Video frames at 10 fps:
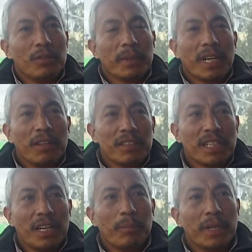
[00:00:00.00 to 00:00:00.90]
ubicados
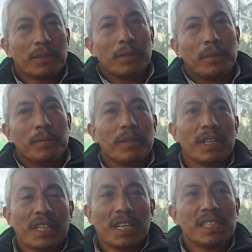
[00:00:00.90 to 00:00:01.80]
en Ambato,
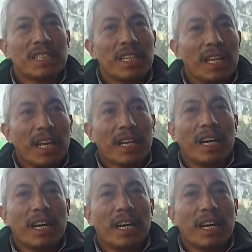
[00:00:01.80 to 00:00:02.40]
atrás de la